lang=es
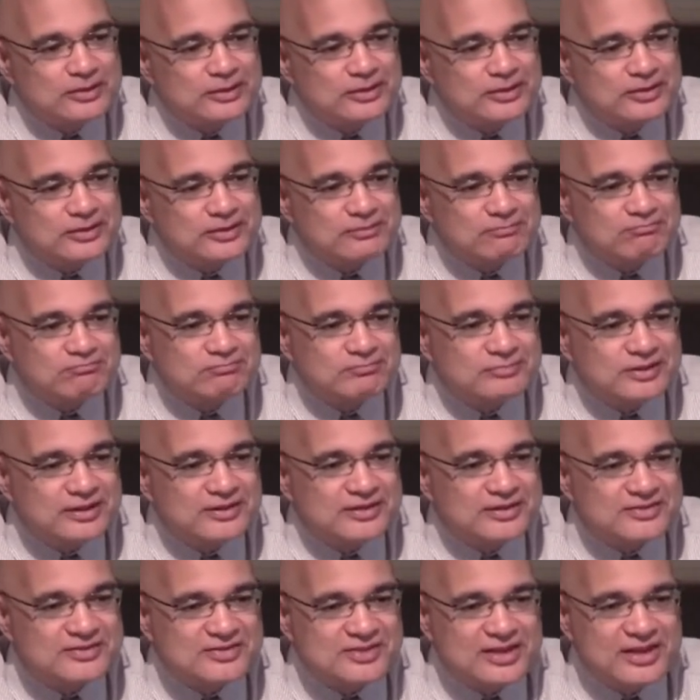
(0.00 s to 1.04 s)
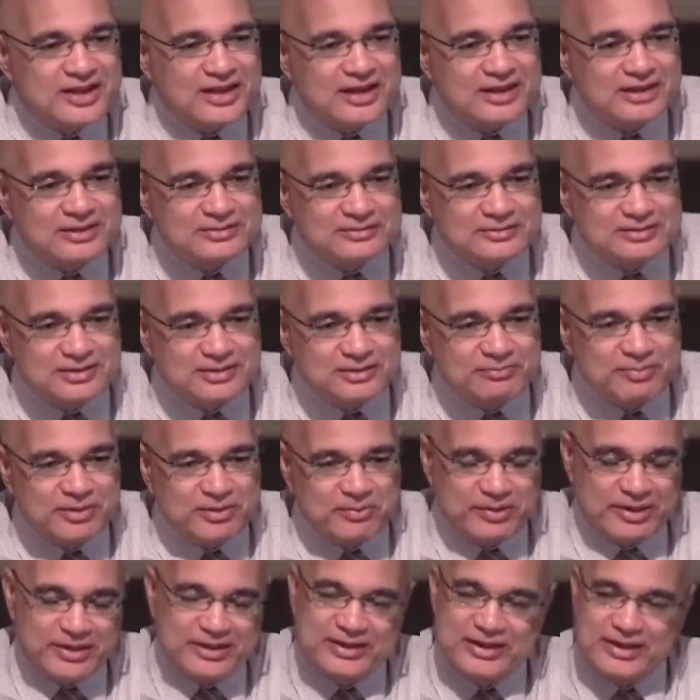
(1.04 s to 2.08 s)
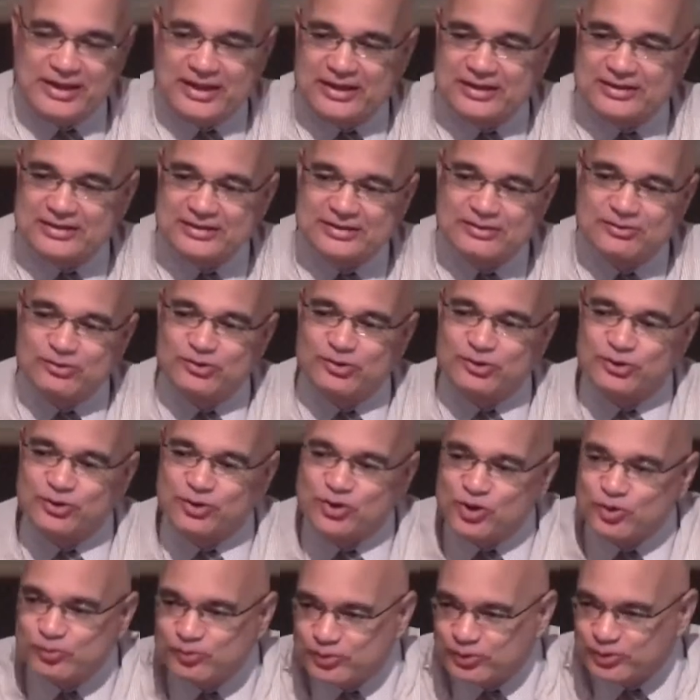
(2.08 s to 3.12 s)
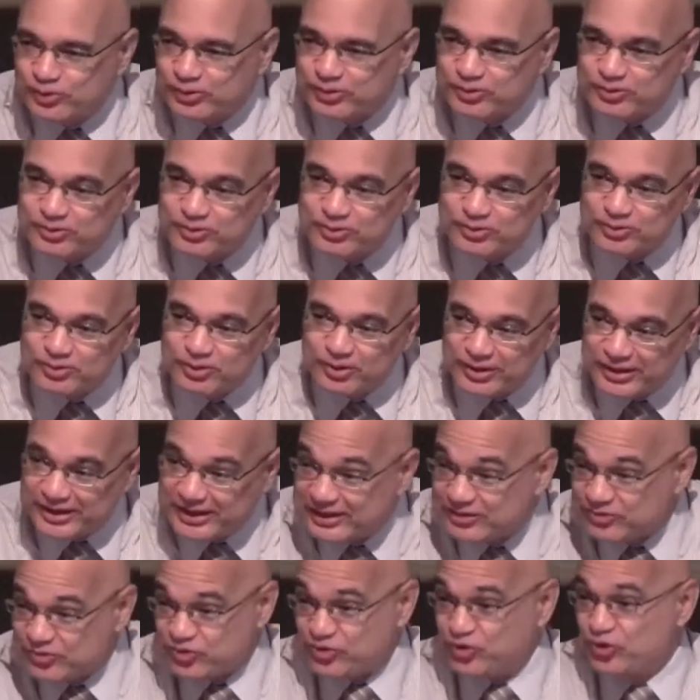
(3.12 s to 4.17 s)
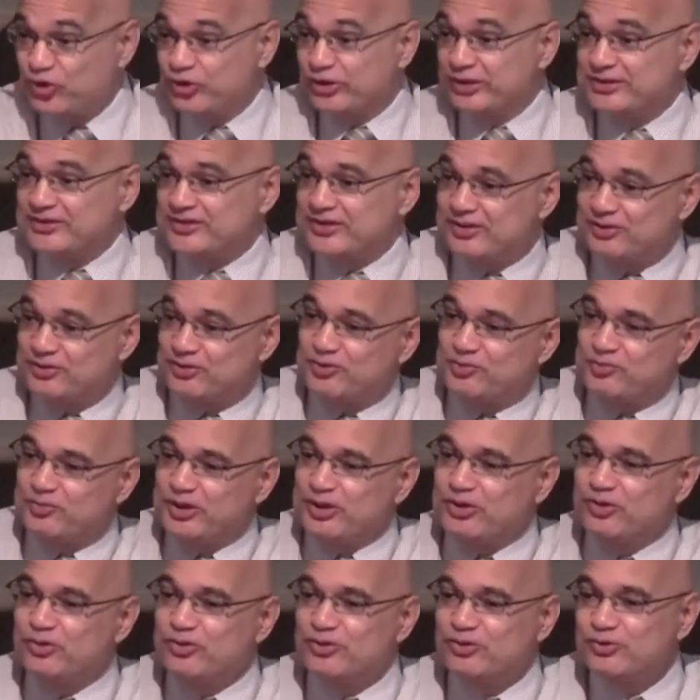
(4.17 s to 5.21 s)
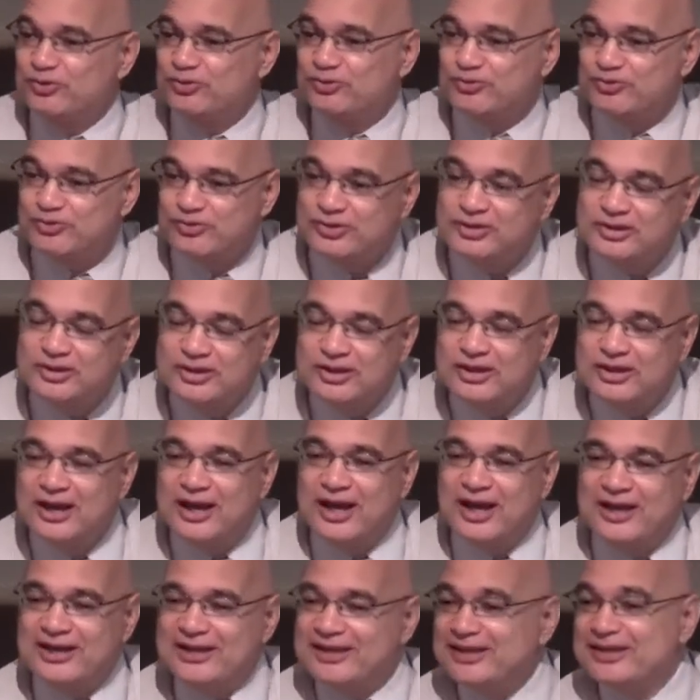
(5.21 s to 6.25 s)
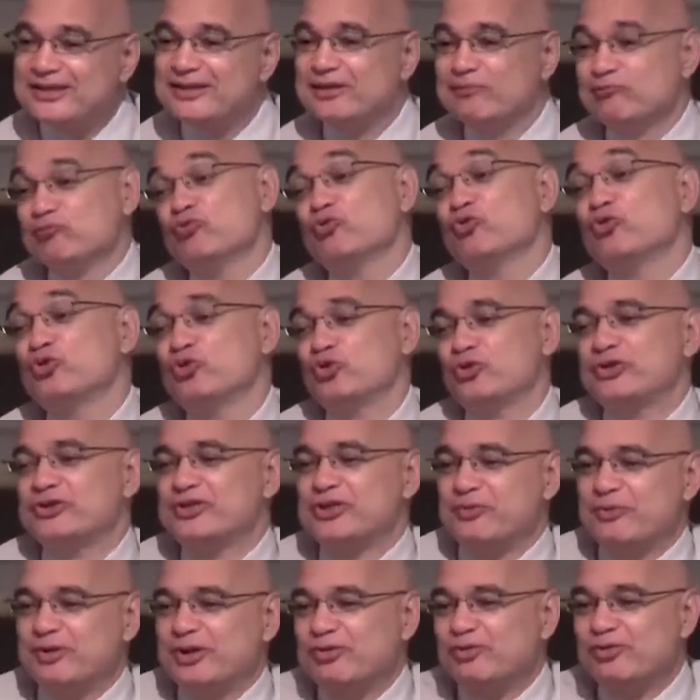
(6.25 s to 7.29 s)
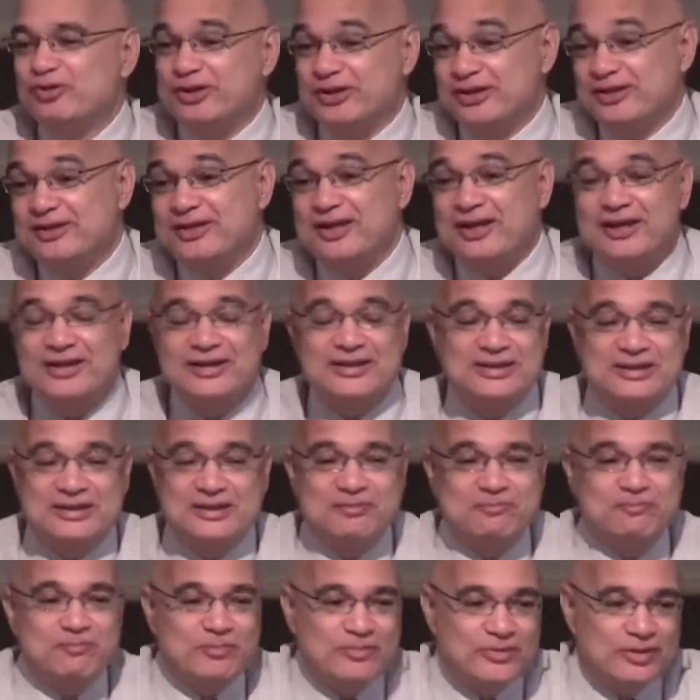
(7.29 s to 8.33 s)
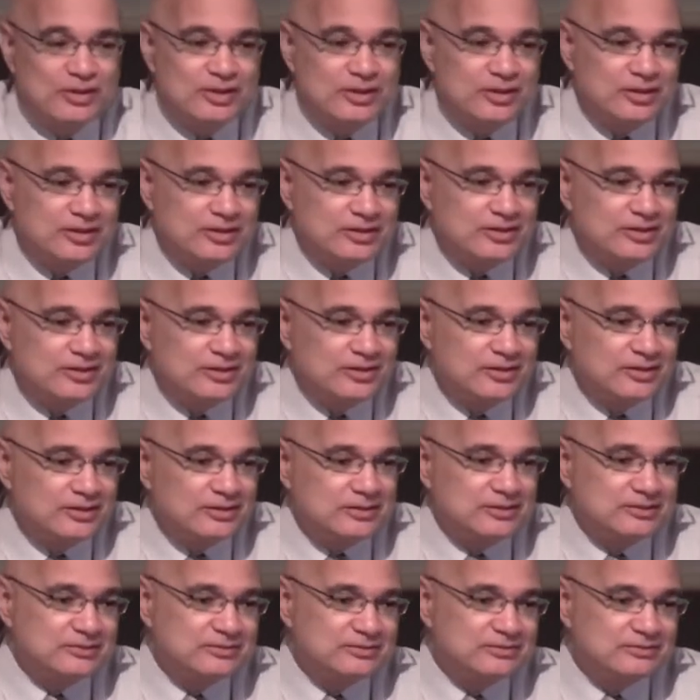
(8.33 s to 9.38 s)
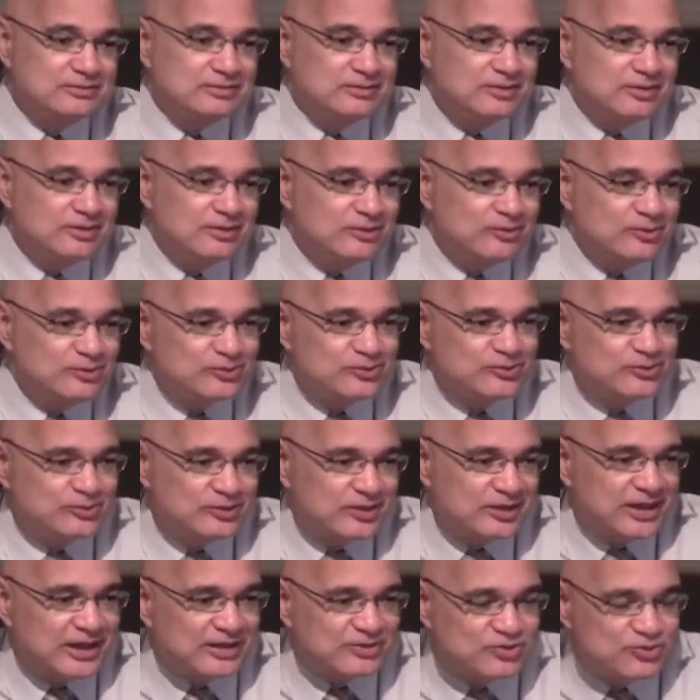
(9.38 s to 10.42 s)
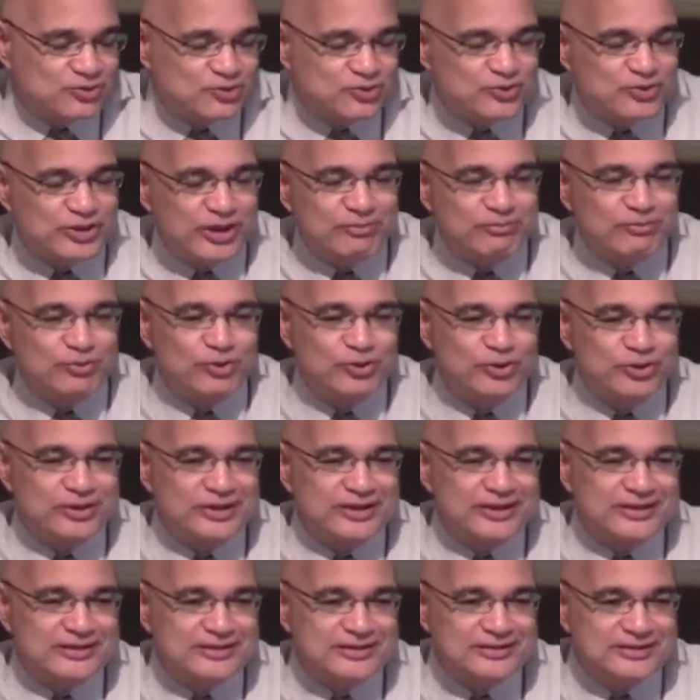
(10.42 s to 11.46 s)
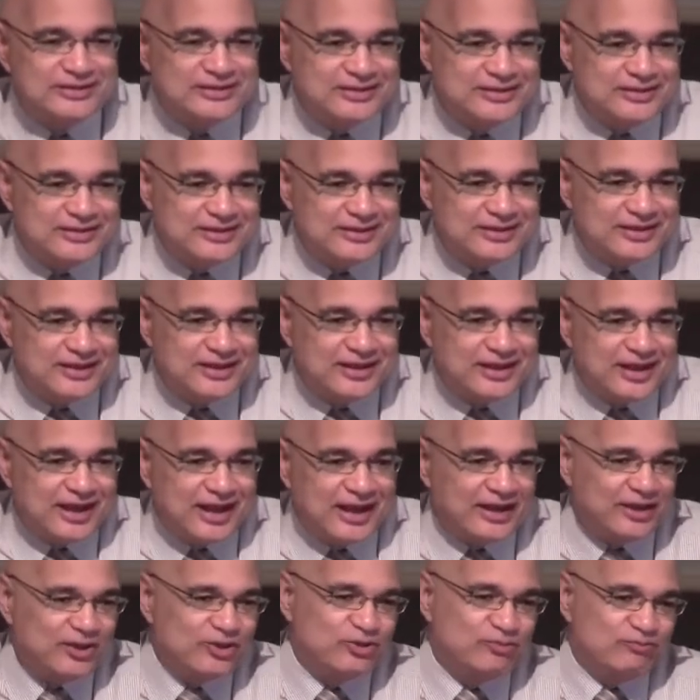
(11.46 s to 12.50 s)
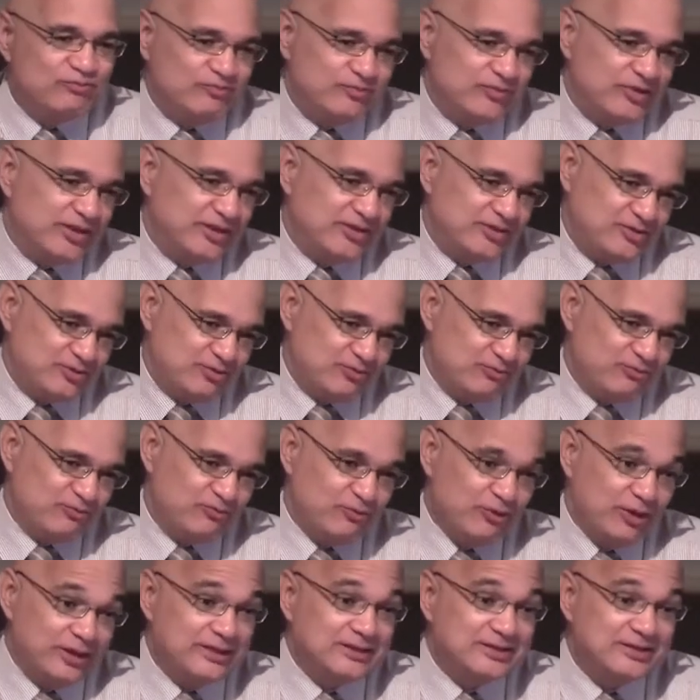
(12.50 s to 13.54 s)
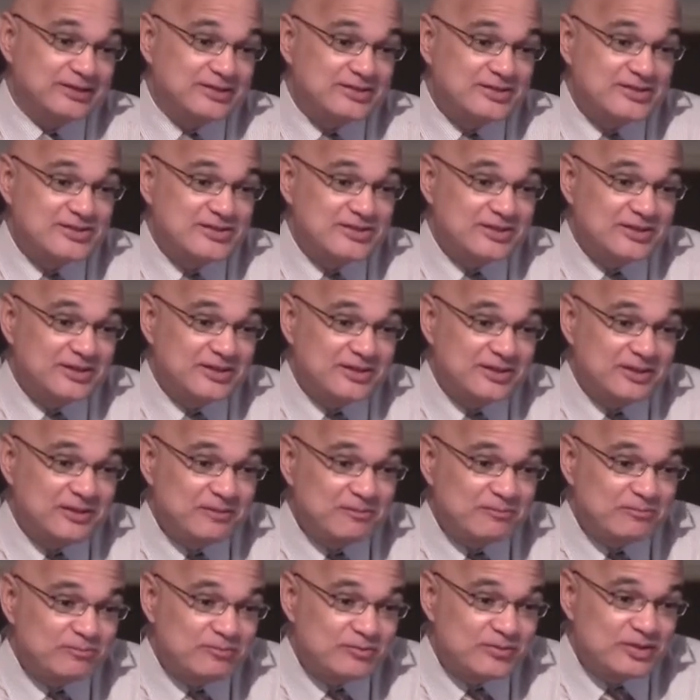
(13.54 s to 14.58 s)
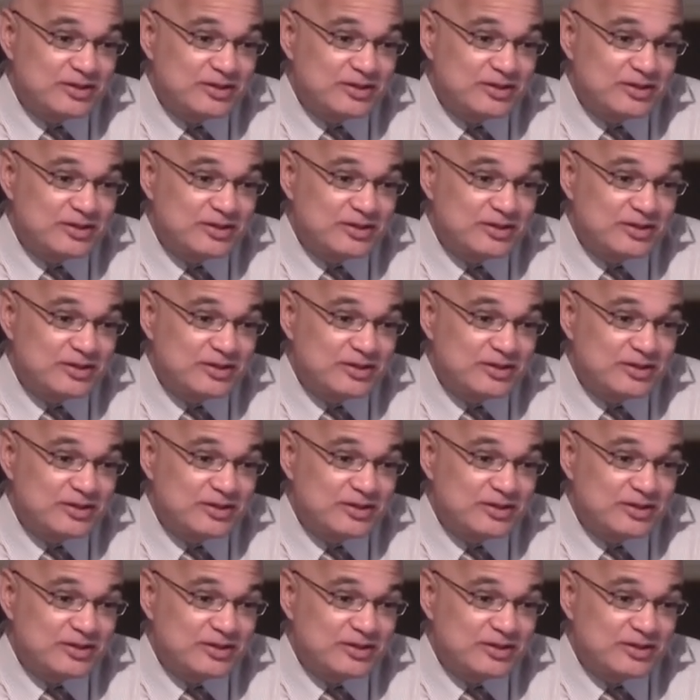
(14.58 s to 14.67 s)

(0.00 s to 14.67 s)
Eh, les decía el primer día que nosotros como congregación en Santo Domingo nos alienta mucho el saber que ustedes están aquí y los lazos de amor que eh, hay son fuertes y que